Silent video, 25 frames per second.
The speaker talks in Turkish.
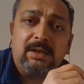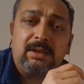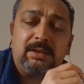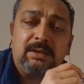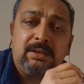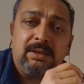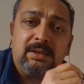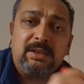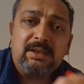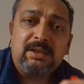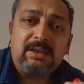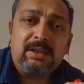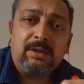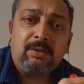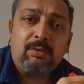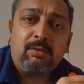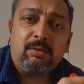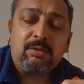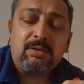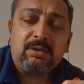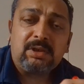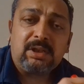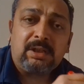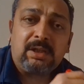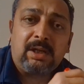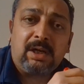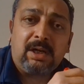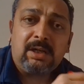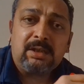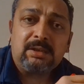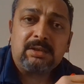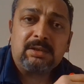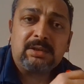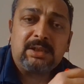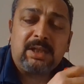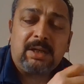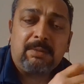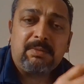listede olsa da
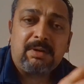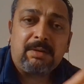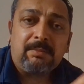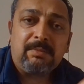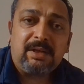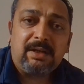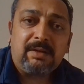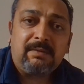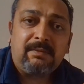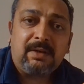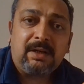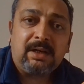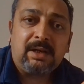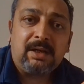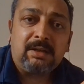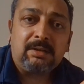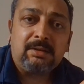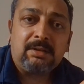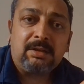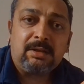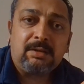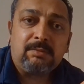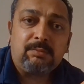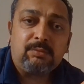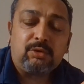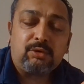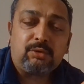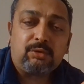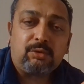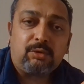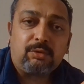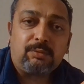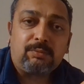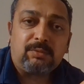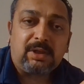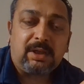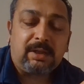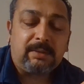artık tamamen rafa kaldırılmış
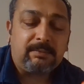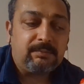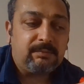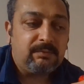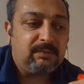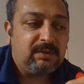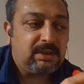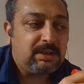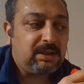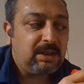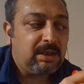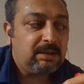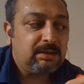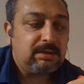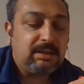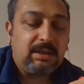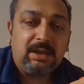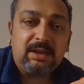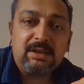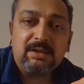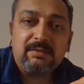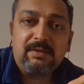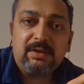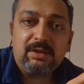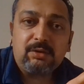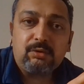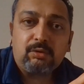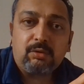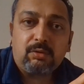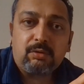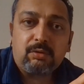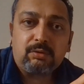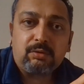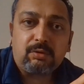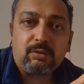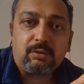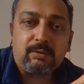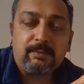durumda. Vizca'nın transferi
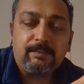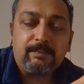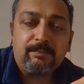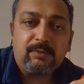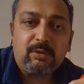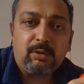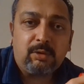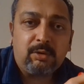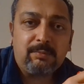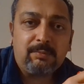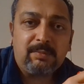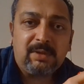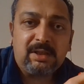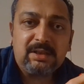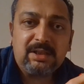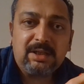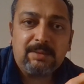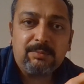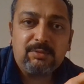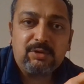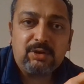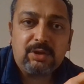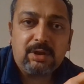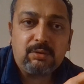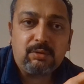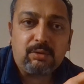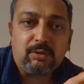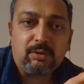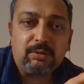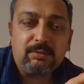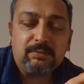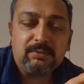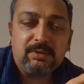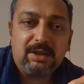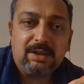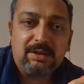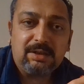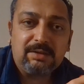çok zor. Olmaz diye bir şey yok.
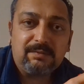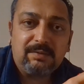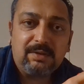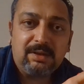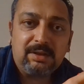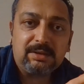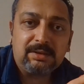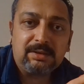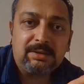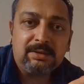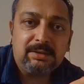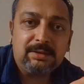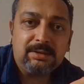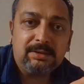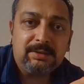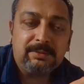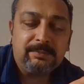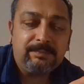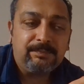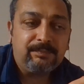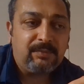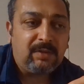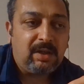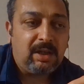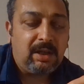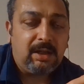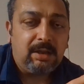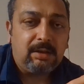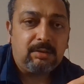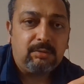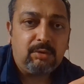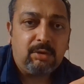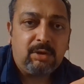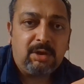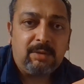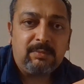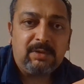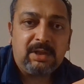Transfer e,
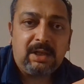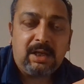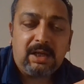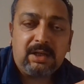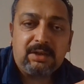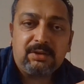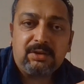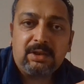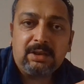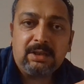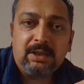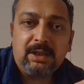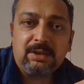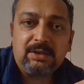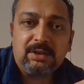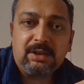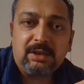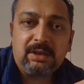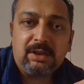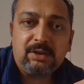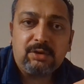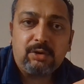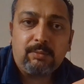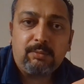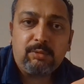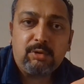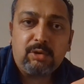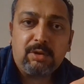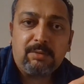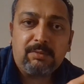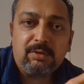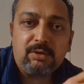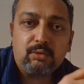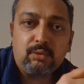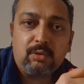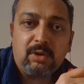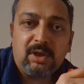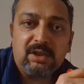döneminde her şey gerçekleşebiliyor
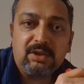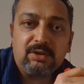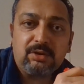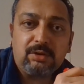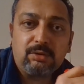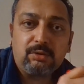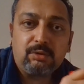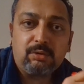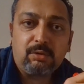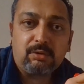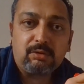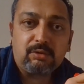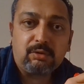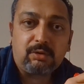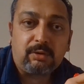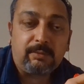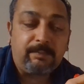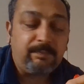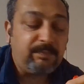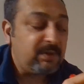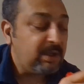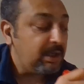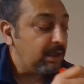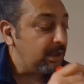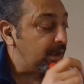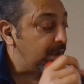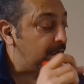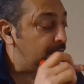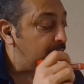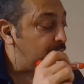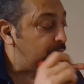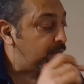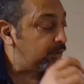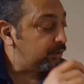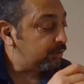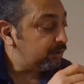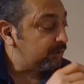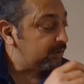ama şu an için çok zor.
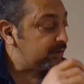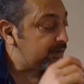Onun